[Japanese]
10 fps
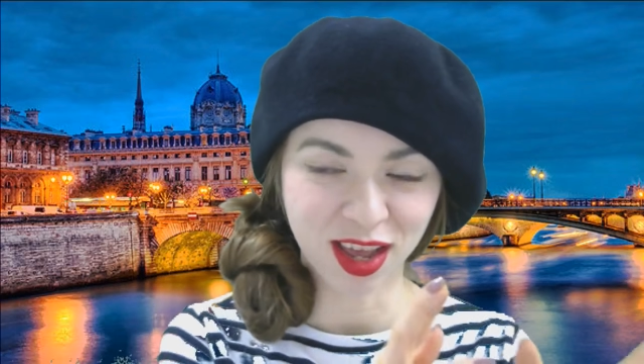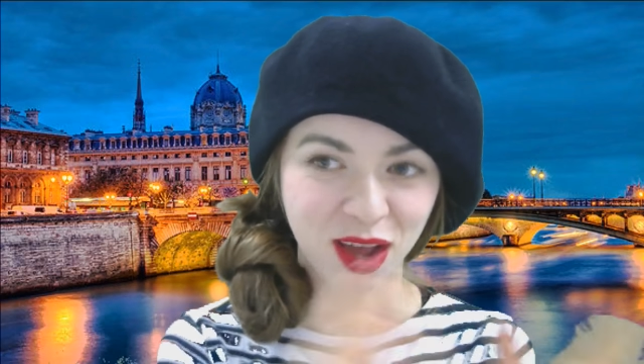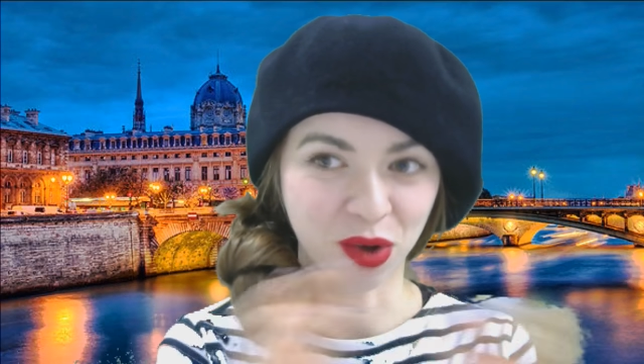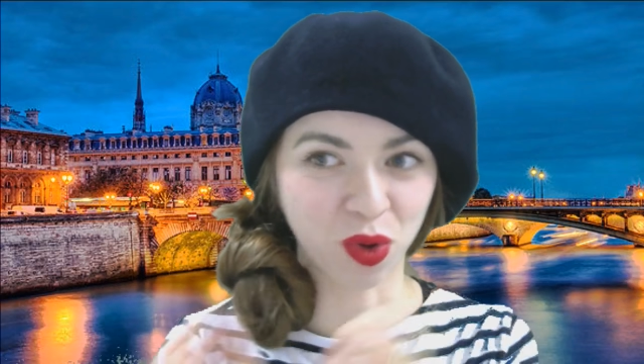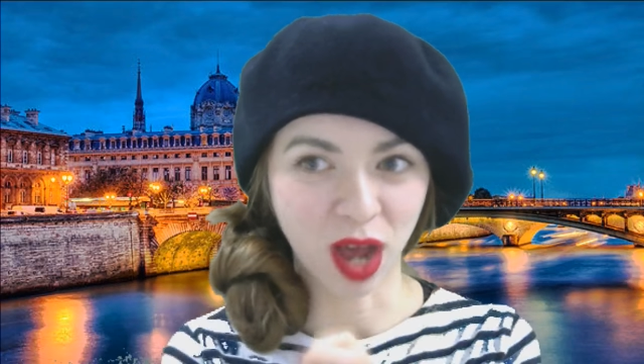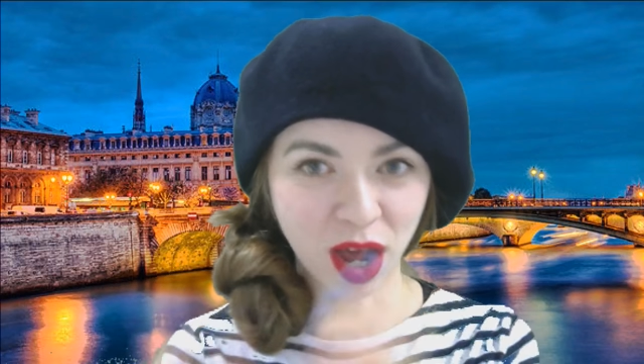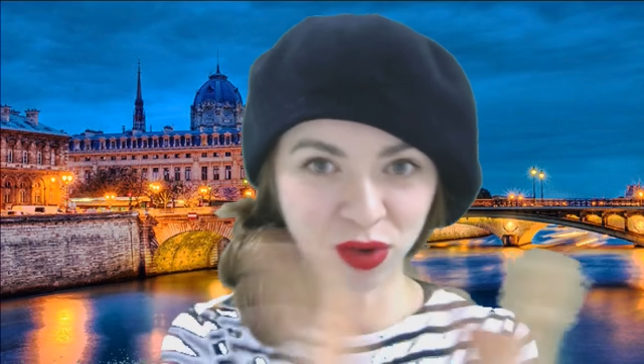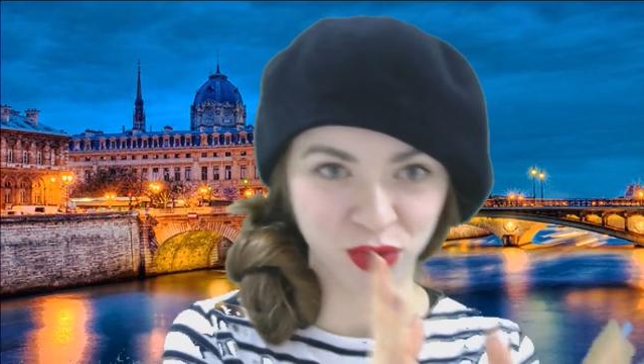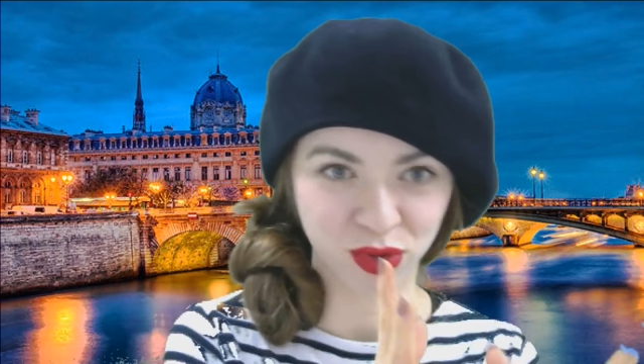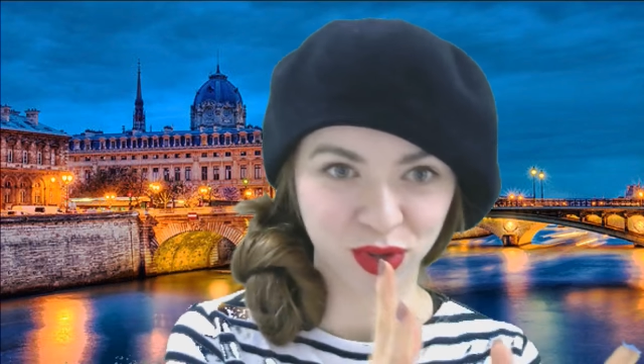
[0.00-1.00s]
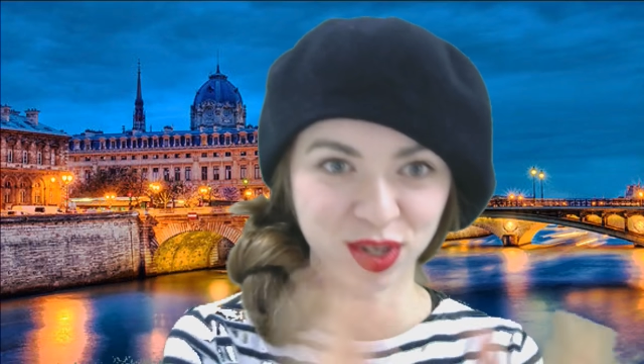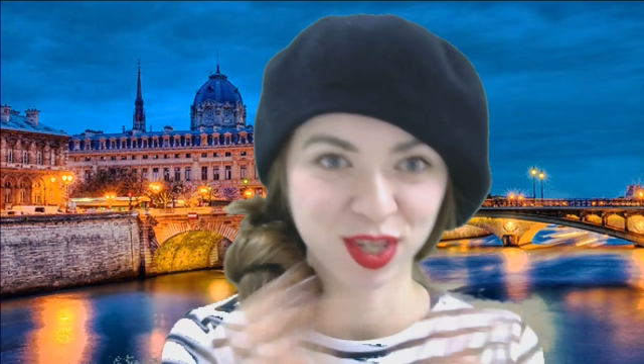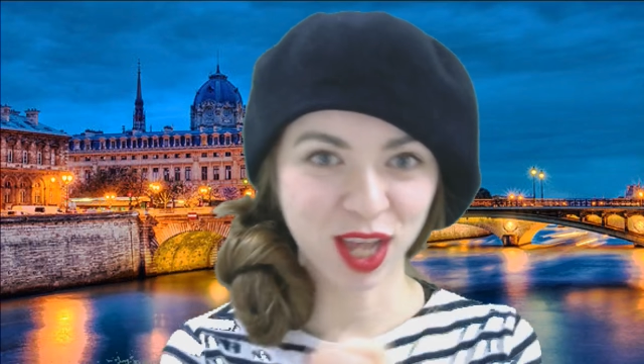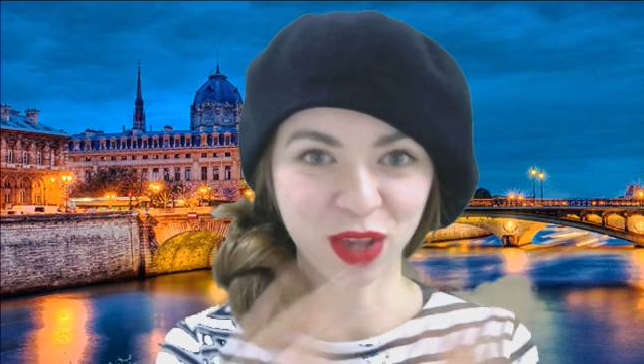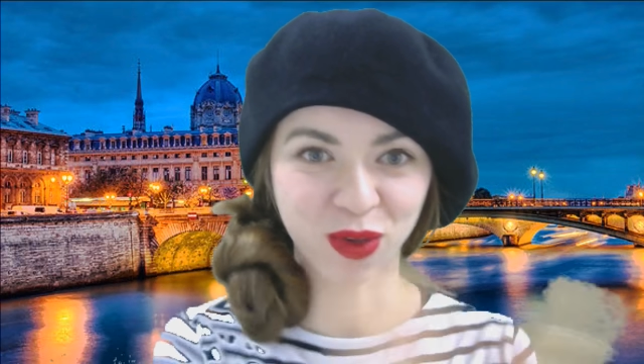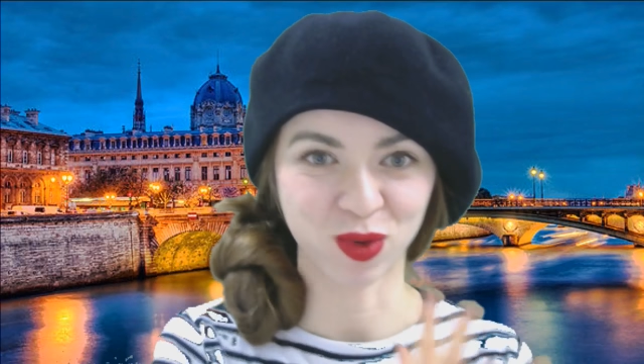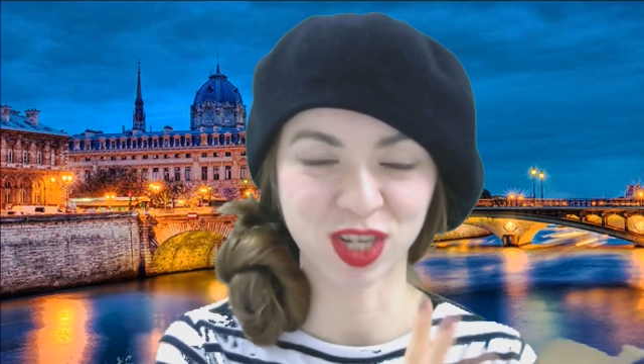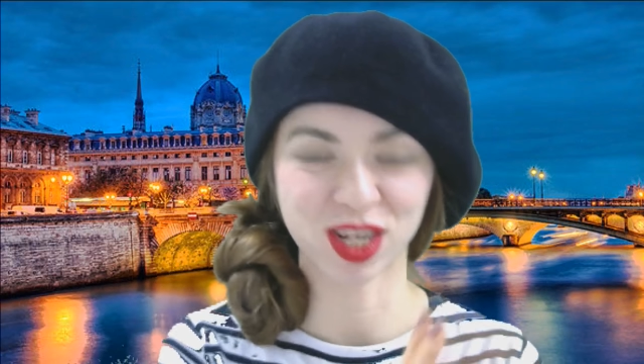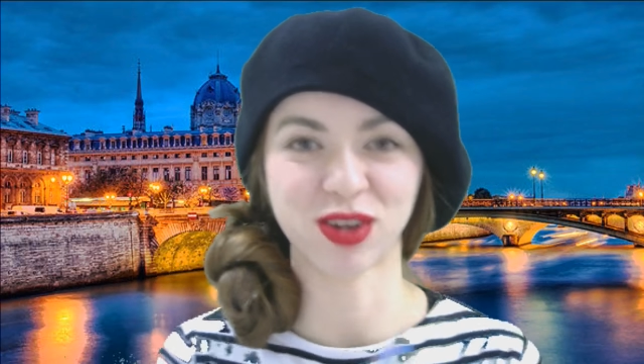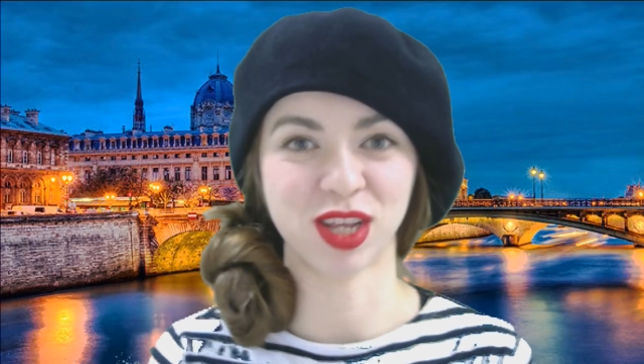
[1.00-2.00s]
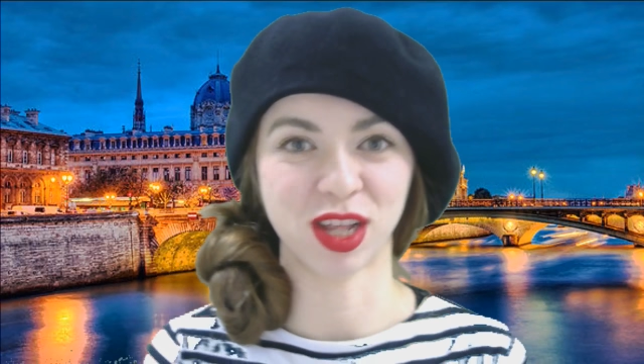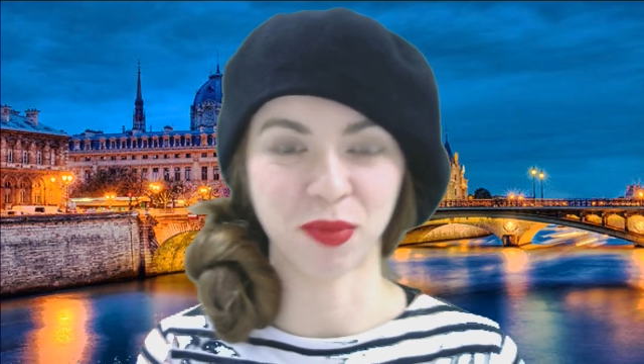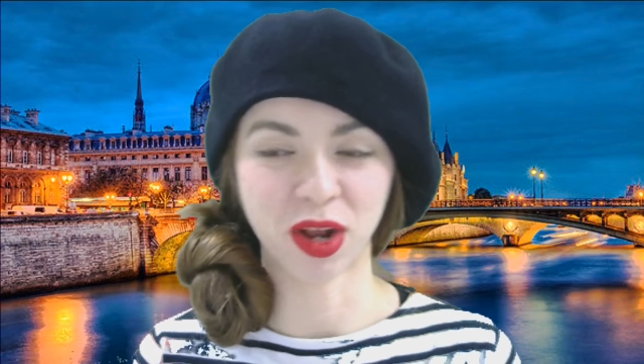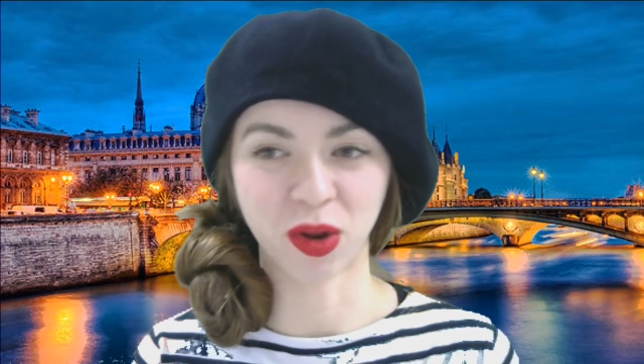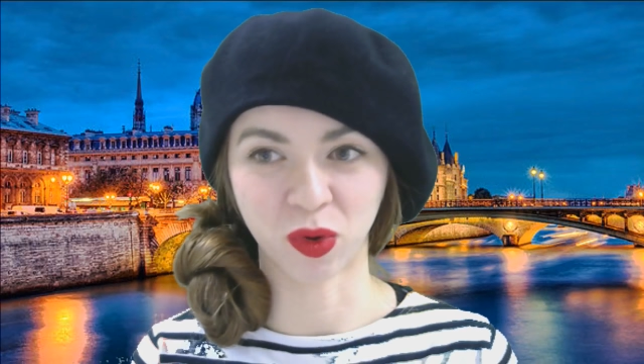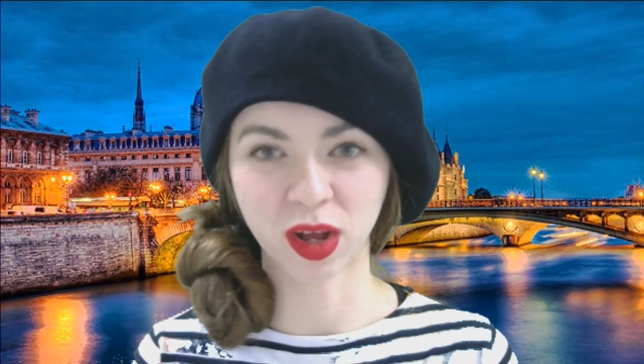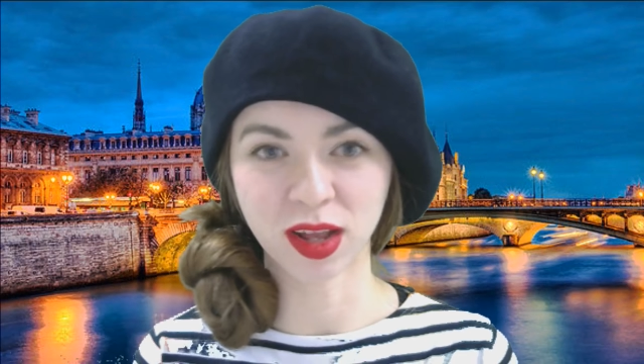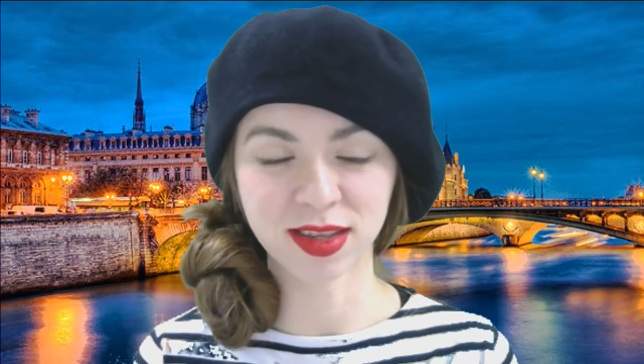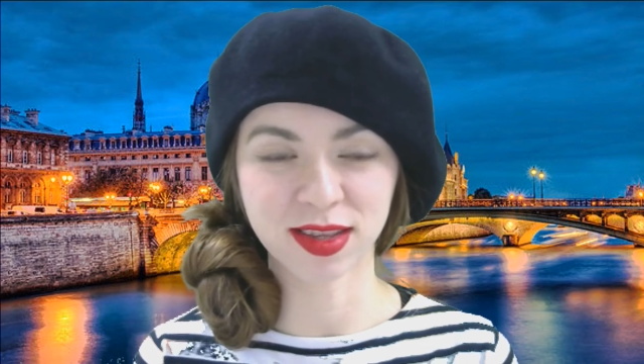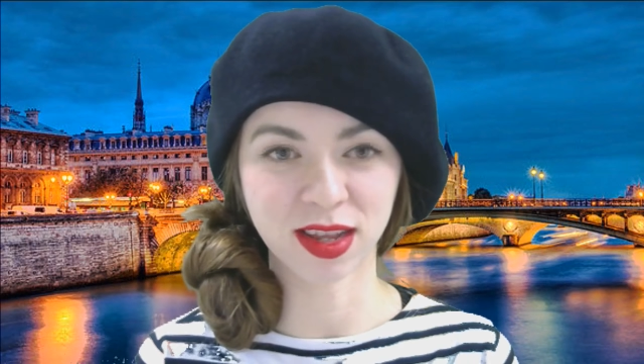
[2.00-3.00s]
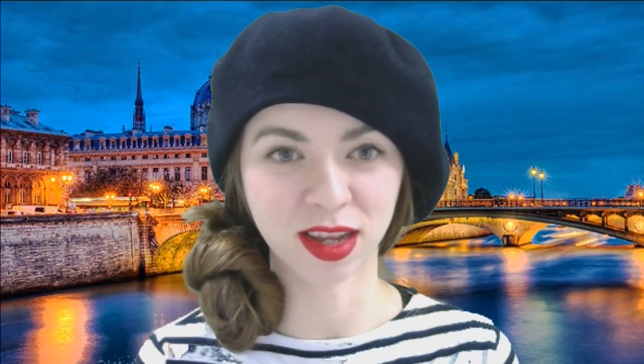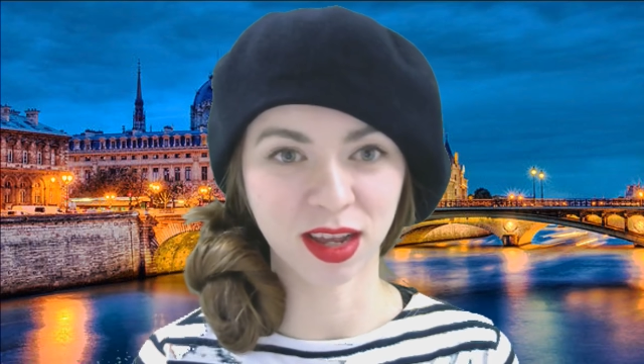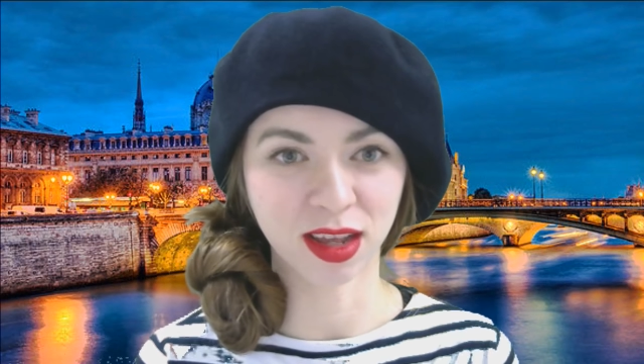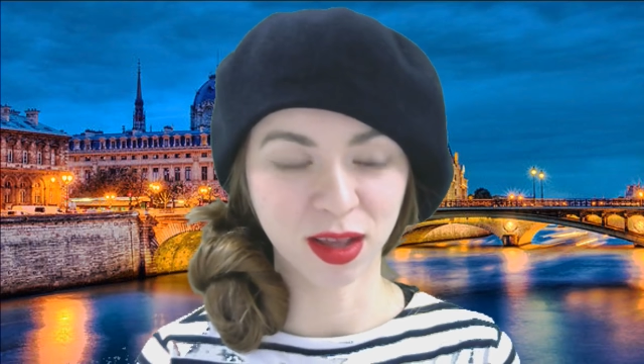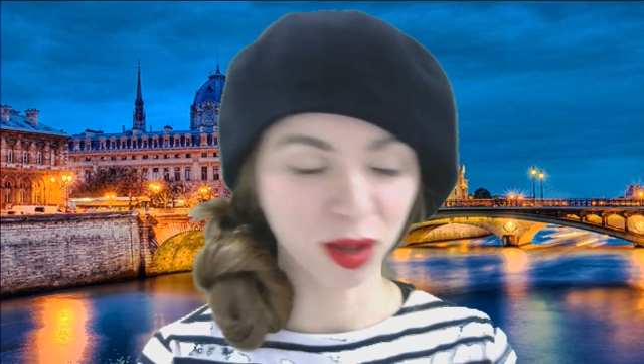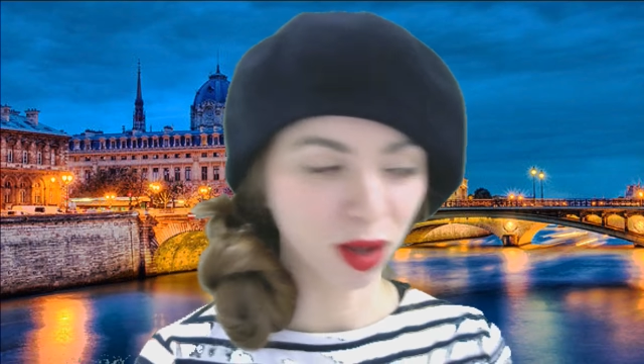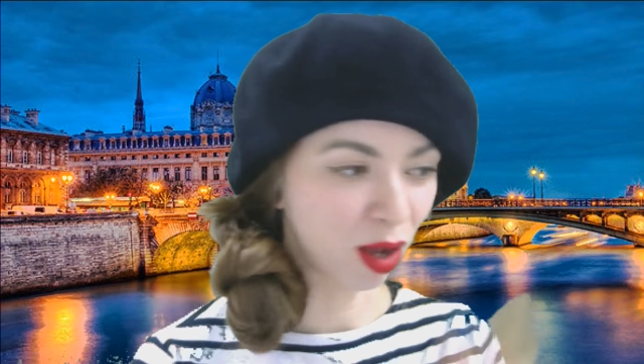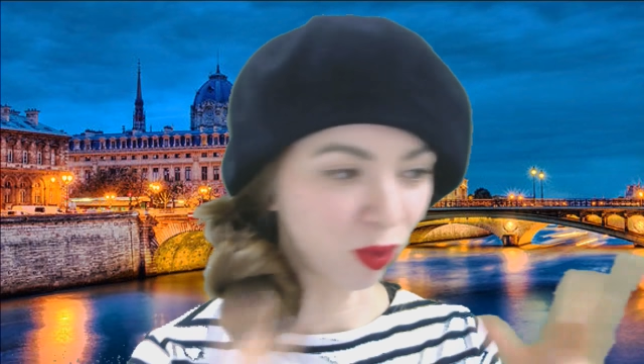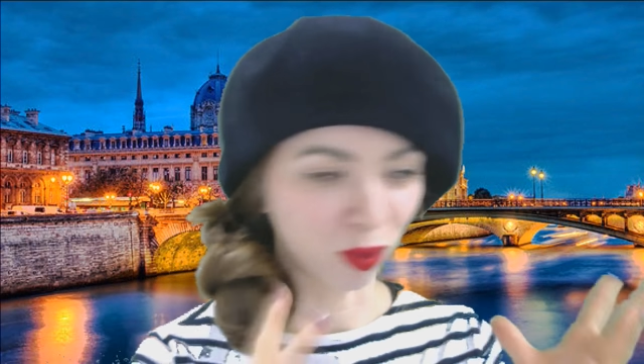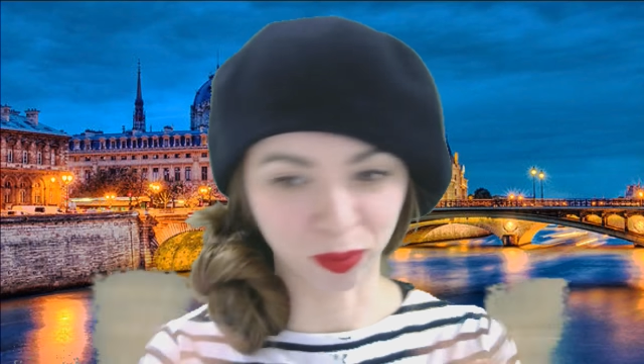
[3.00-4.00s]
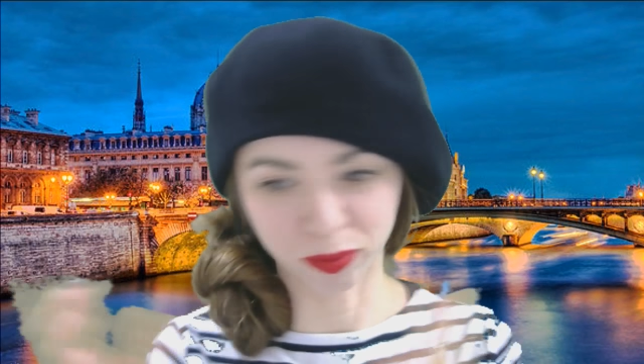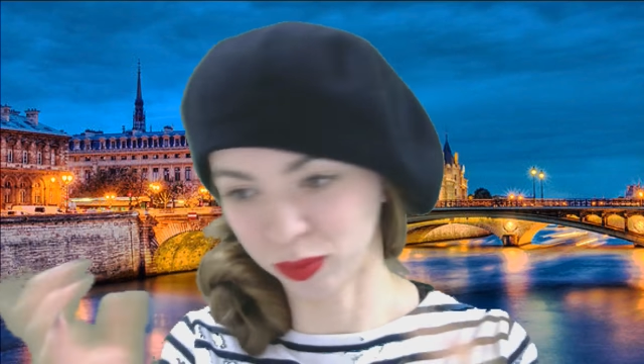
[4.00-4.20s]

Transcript: あのある作業をしなくちゃダメなのを完全にあの